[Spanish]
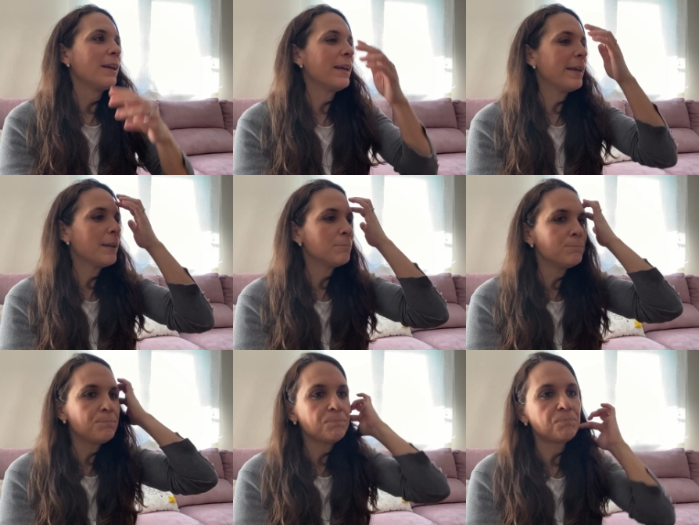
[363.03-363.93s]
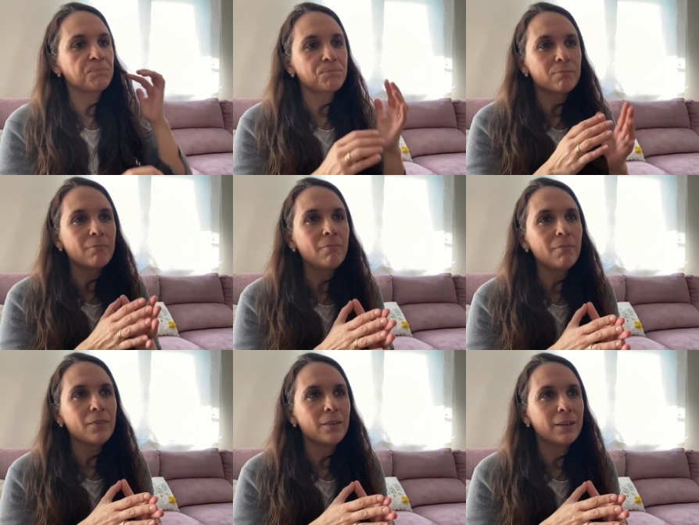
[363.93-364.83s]
Em,
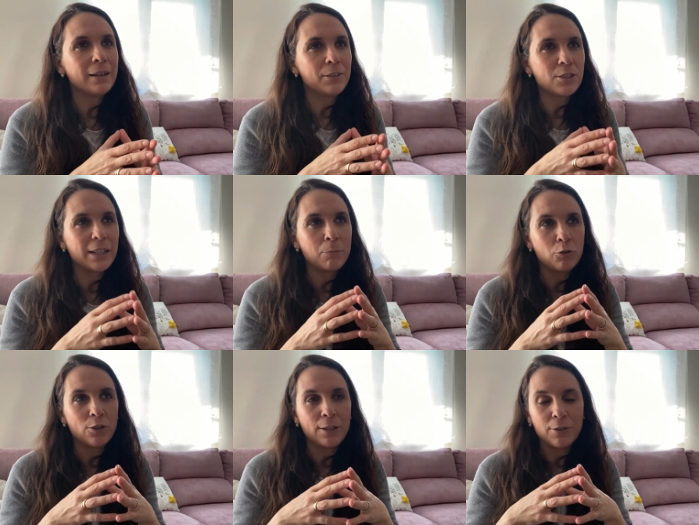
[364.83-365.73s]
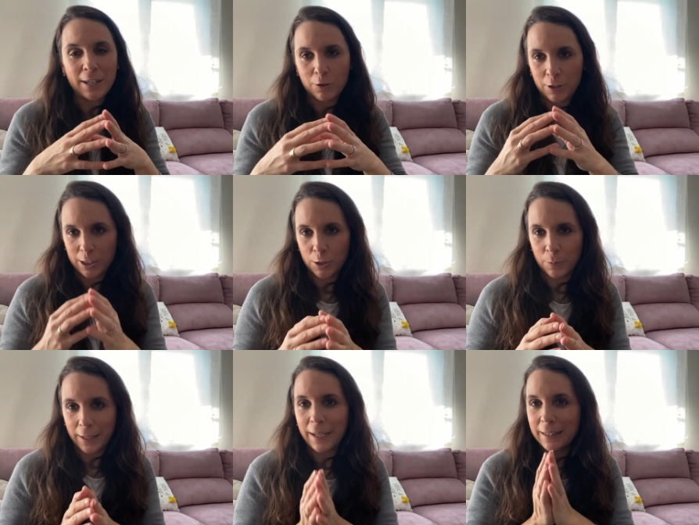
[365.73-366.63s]
yo sé que hay mucho lío ya con esto,
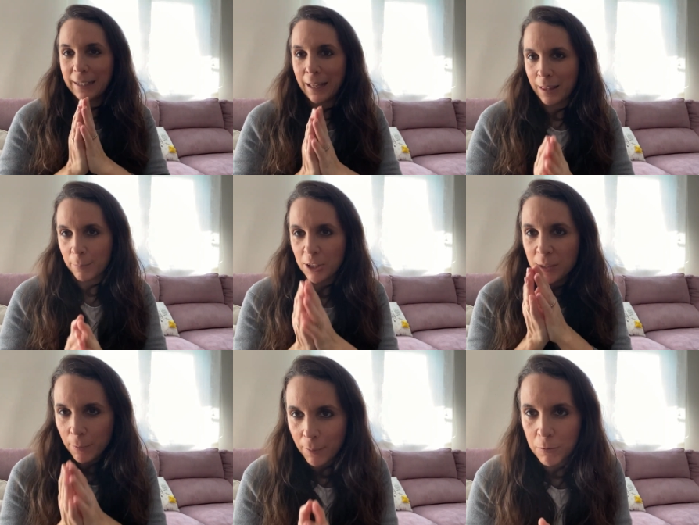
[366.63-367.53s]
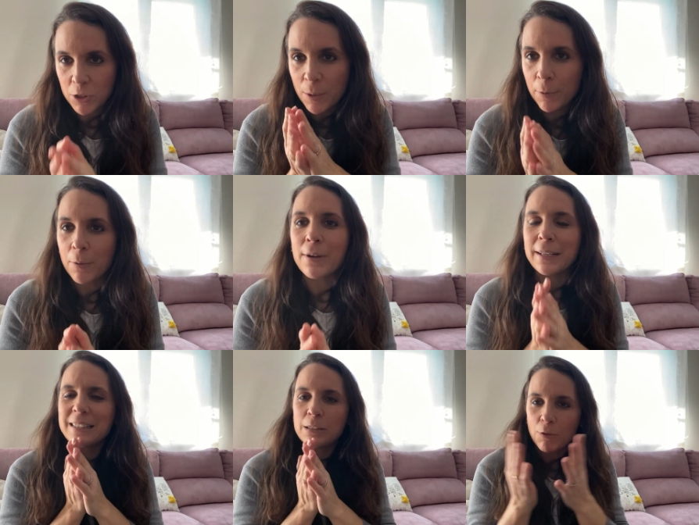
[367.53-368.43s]
porque hay gente que dice, pero has aprobado, no has aprobado, ¿en
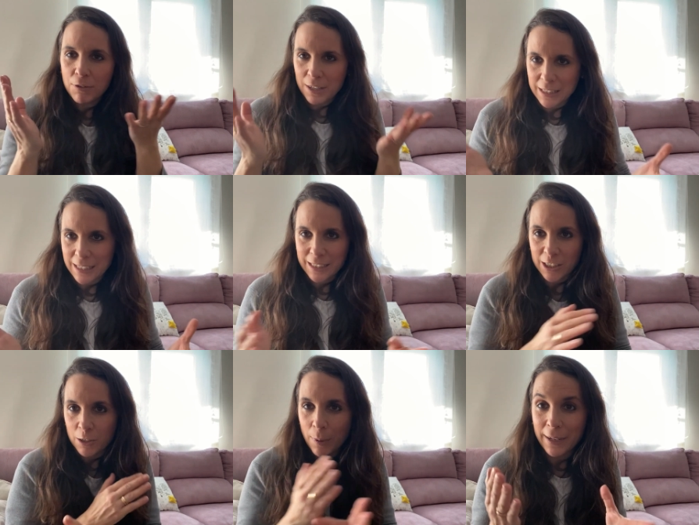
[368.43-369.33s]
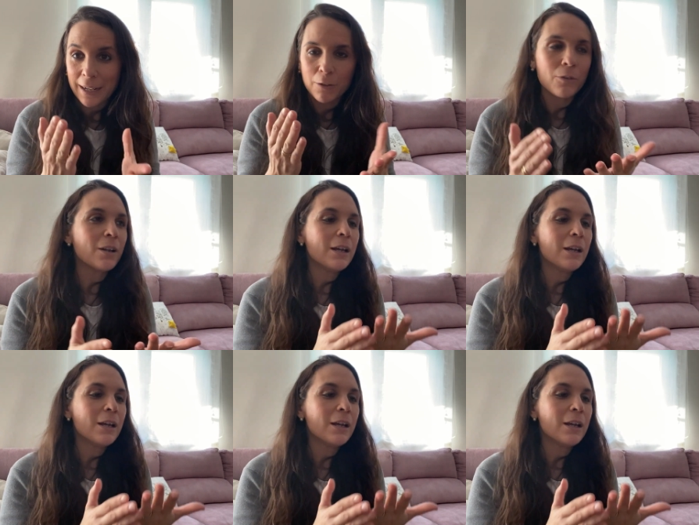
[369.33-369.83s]
qué situación estás? Que es que no me aclaro.